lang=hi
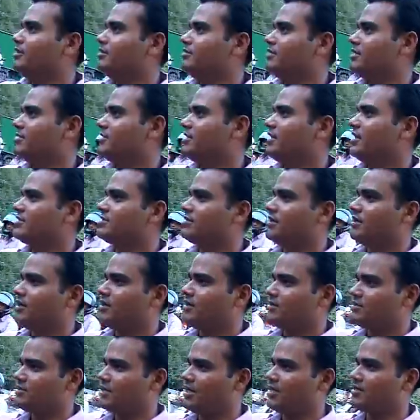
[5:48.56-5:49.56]
जैसे
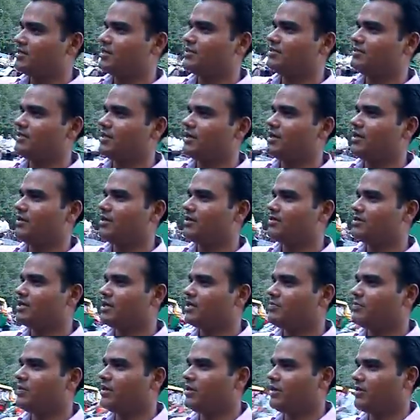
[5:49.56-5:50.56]
स्टेशन से
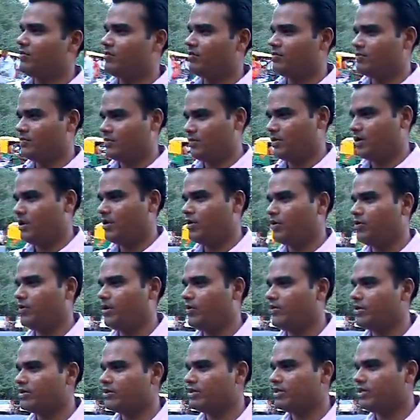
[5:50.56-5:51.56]
नज़दीक में
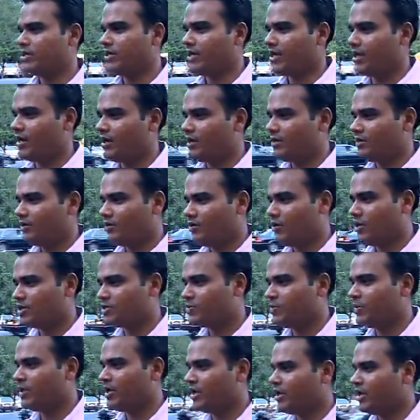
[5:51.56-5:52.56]
यूनिवर्सिटी है
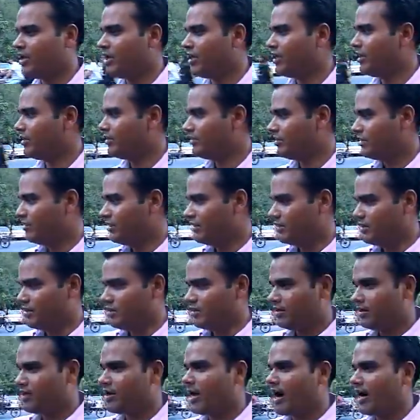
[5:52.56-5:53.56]
हॉस्पिटल है
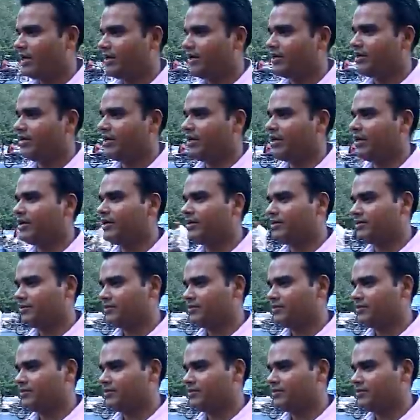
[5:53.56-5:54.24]
गार्डन है